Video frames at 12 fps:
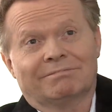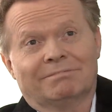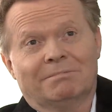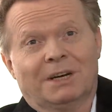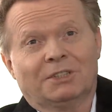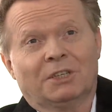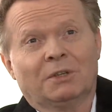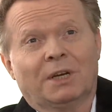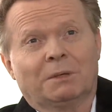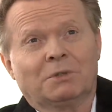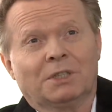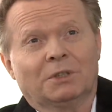marzeń o
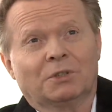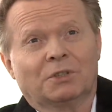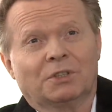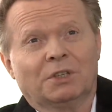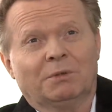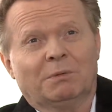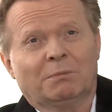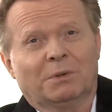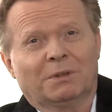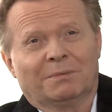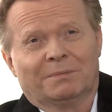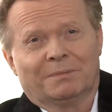jakimś niedościgłym,
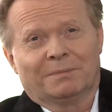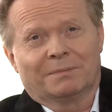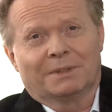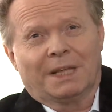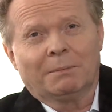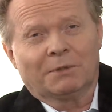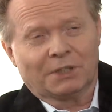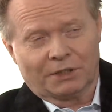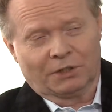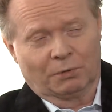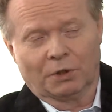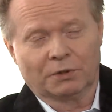bo tam trzeba
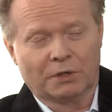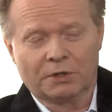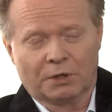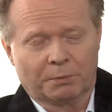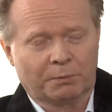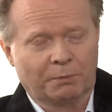się urodzić, to po